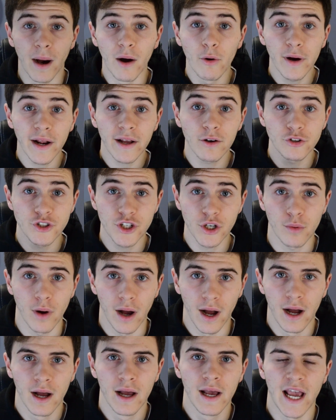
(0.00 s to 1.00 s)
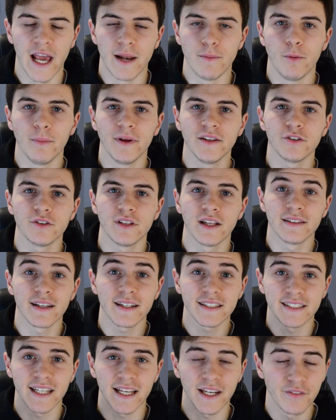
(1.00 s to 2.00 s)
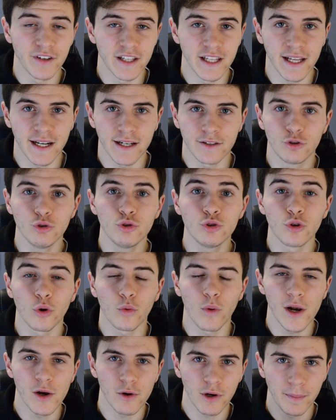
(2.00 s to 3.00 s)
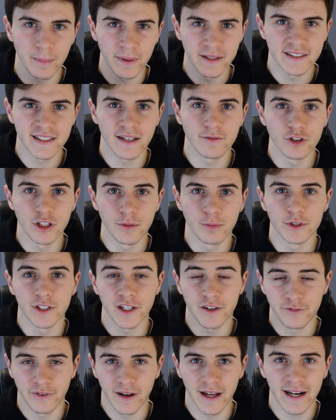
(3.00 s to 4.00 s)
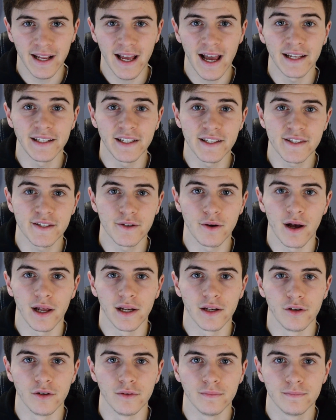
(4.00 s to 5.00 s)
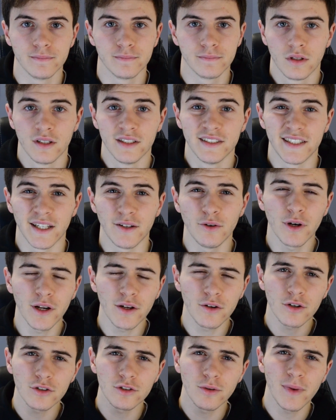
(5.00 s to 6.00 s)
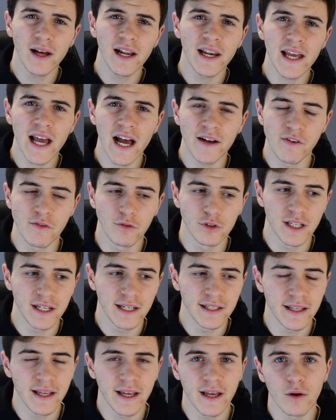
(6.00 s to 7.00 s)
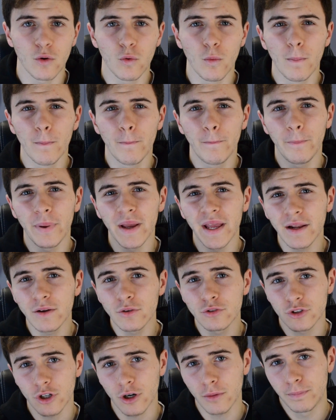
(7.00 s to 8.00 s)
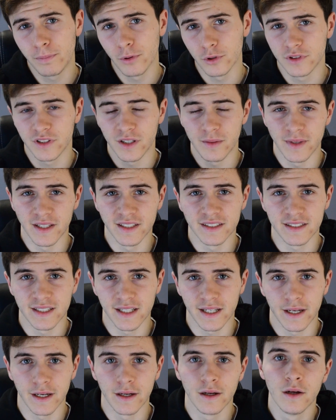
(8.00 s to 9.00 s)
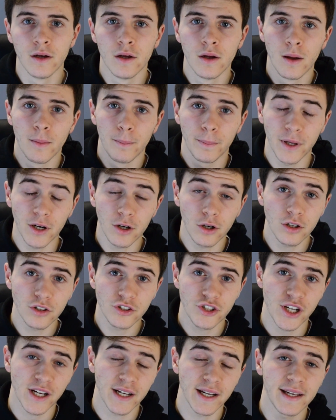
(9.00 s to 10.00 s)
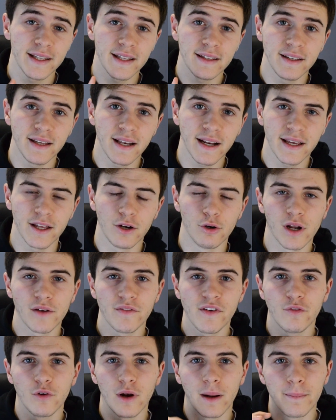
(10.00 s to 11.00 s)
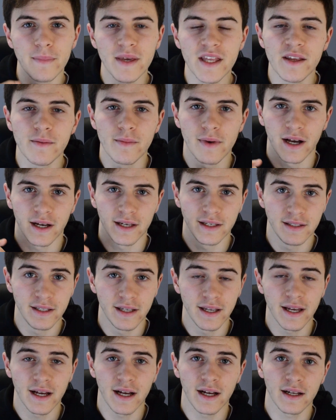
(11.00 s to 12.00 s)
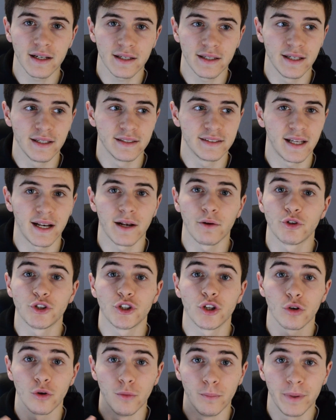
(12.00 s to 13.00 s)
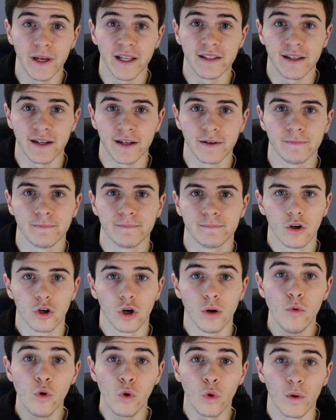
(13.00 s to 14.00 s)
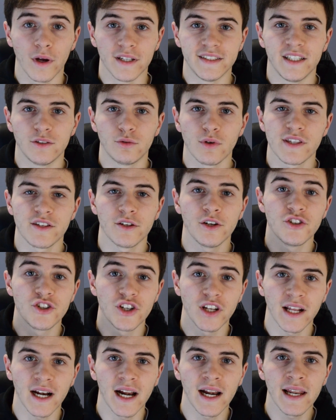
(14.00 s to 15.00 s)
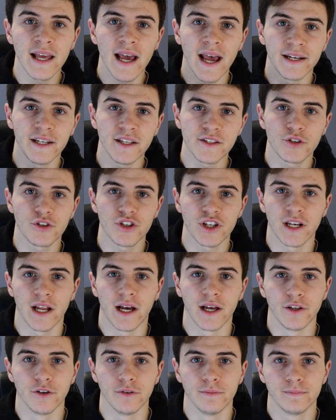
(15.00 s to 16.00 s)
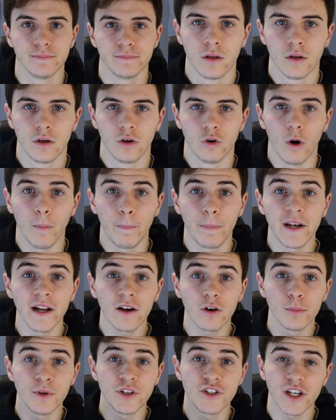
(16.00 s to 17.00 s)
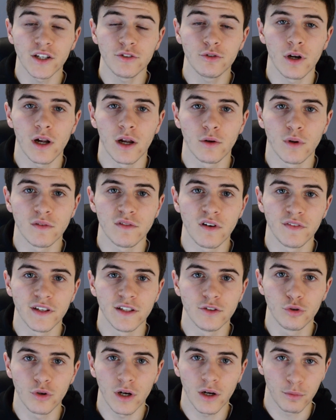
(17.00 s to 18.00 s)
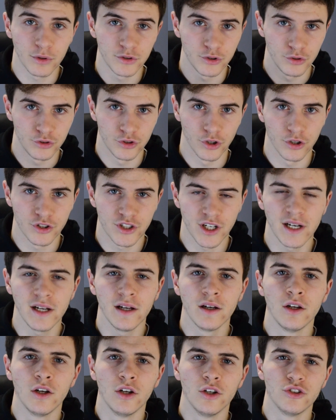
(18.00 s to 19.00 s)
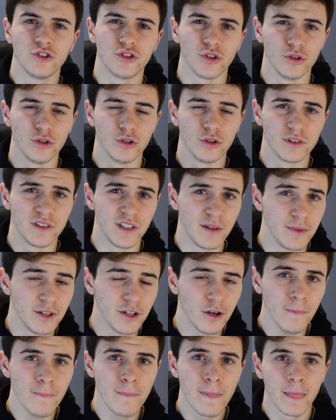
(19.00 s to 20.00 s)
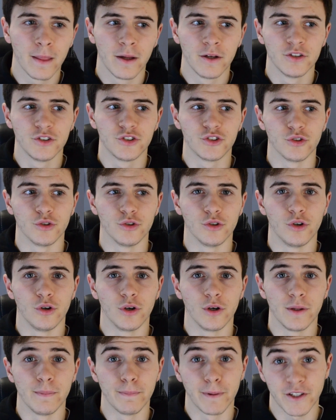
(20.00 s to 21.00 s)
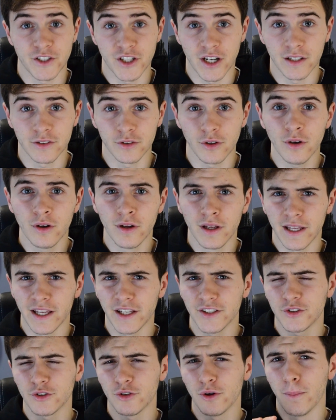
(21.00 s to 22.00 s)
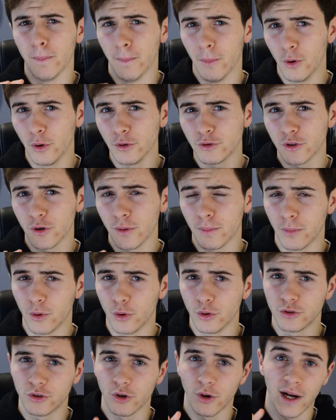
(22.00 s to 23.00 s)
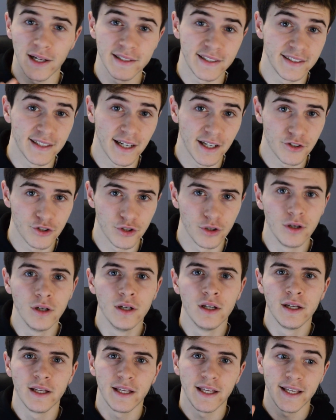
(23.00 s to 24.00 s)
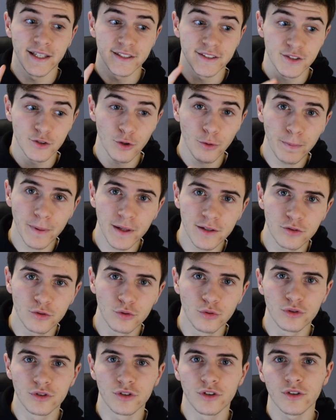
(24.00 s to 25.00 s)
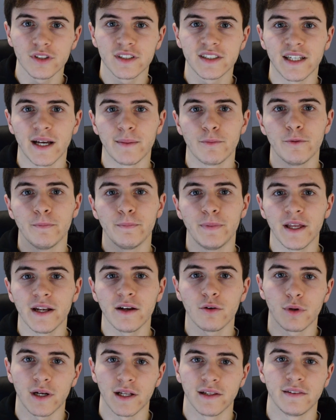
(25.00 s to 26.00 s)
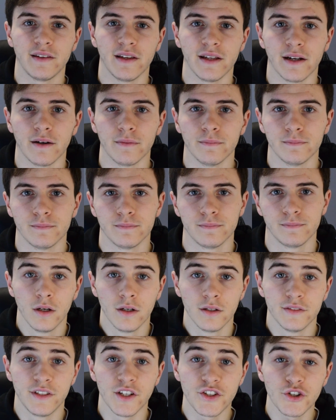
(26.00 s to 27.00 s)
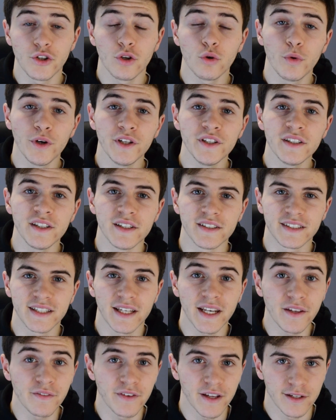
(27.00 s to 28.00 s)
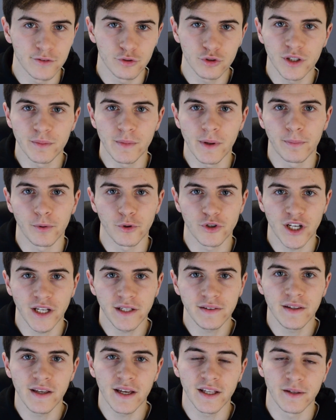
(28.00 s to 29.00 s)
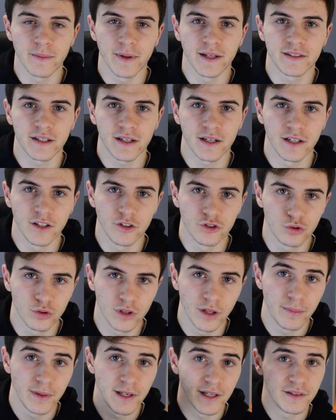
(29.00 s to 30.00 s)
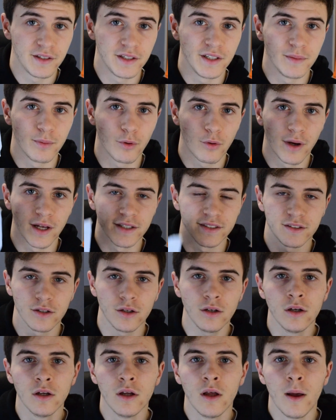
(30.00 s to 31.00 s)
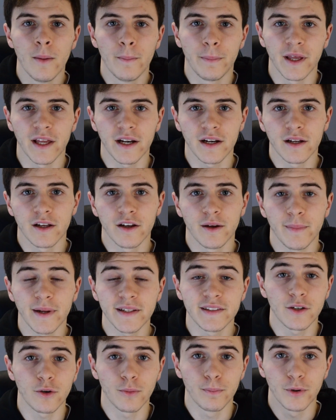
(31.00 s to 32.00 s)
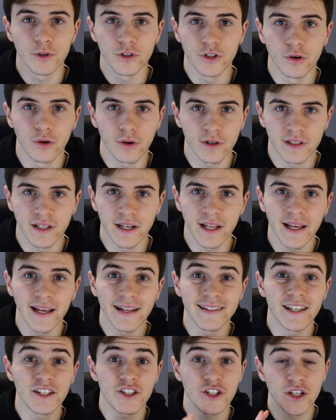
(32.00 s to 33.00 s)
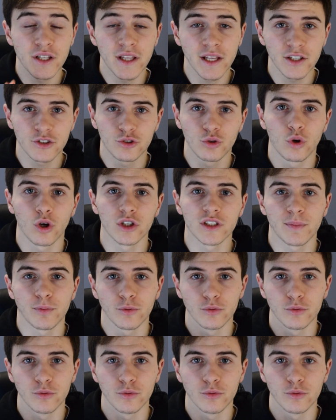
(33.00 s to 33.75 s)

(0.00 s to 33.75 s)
Ma ora eccoci qua, è il momento di andarsi a rivedere tutto quello che pensavo di poter fare a inizio anno. Se non ricordo male avevo delle idee un pelo troppo ottimistiche, però c'è anche da dire che non avevo la minima idea che sarei riuscito a competere. Comunque, situazione generale a inizio gennaio. Ho appena cominciato la nuova avventura qui sui social, sono timido, sono impacciato e sono molto molto a disagio. E soprattutto siamo in piena quarantena. Decido quindi di scrivere tutti i miei progetti e di metterli su dei bigliettini tipo questo per eh, mettere un po' di ordine e decidere su cosa